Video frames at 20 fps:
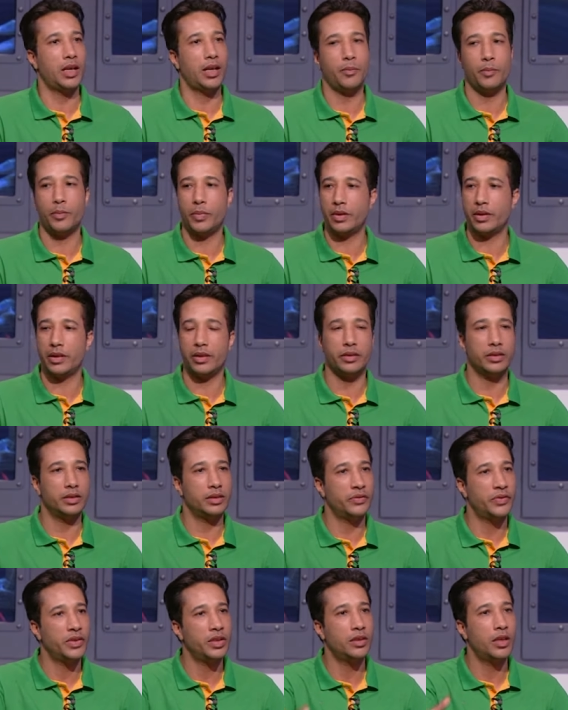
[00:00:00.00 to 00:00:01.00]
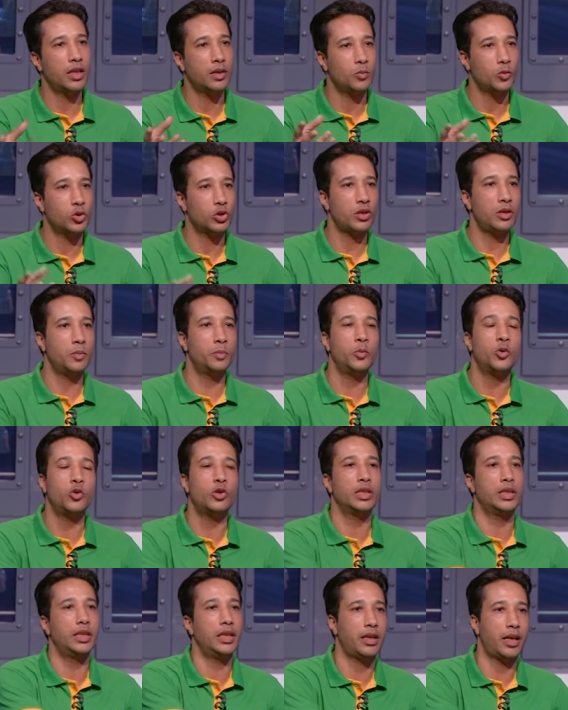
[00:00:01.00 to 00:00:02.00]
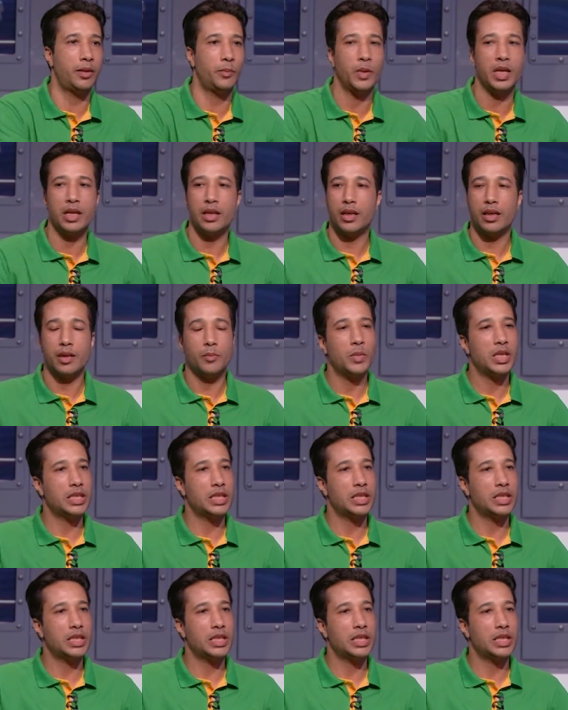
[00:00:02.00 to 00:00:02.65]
في الملعب ديفندر آه، مصاب ممكن تلعب